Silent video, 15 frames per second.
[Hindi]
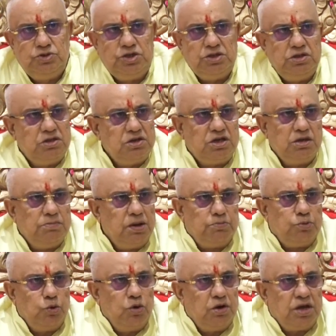जिंदगी में
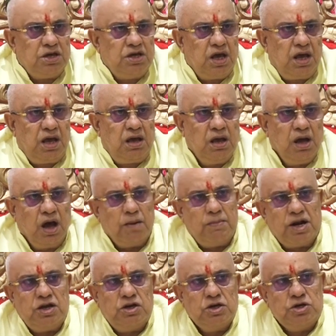भूल नहीं है
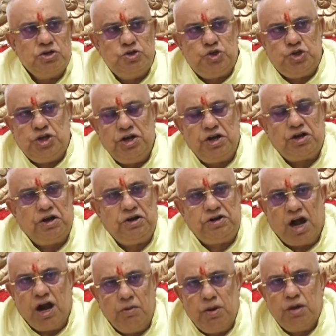हमारे जीने के
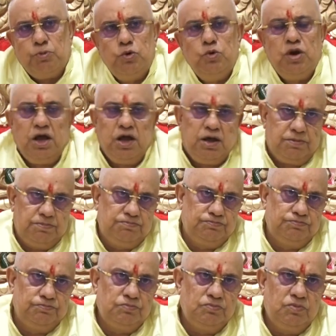ढंग में भूल है
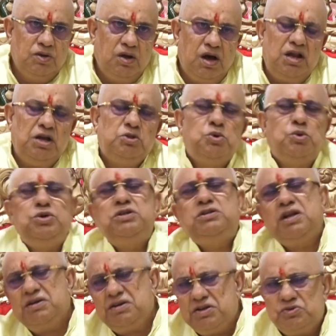अरे दो ही
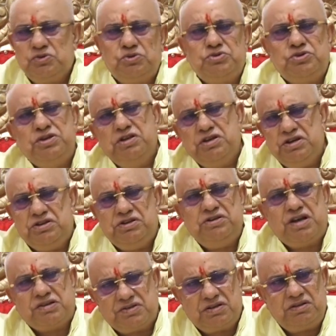तरह के से तो जिंदगी जी
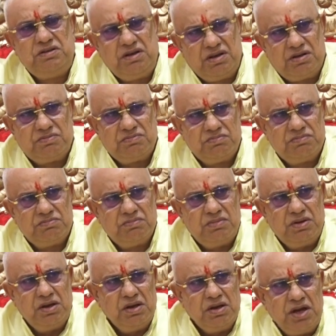जा सकती
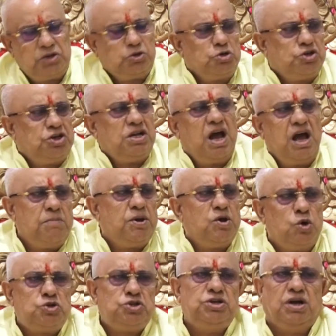है एक तो जीना है
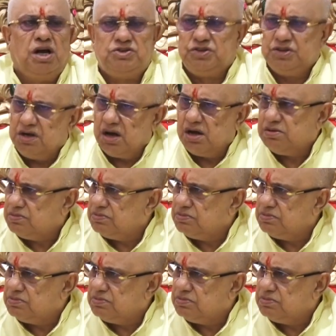बेहोशी का जीना